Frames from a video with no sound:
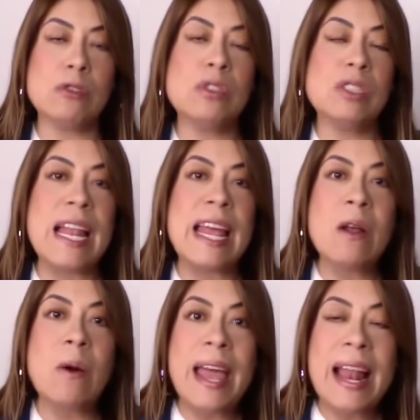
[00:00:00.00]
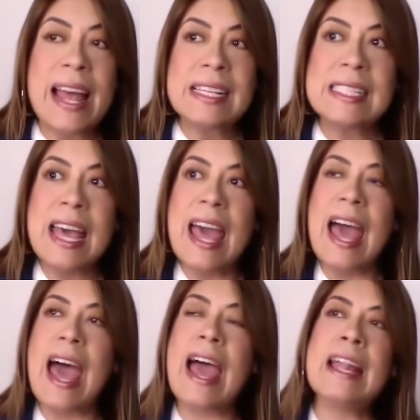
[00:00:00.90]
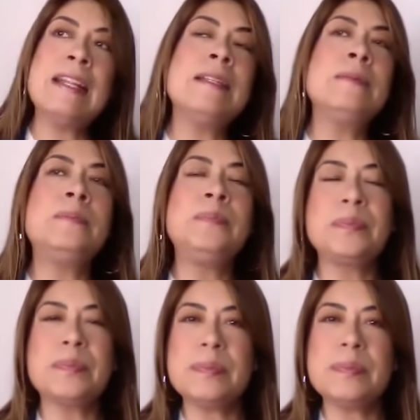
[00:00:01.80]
Sus telenovelas han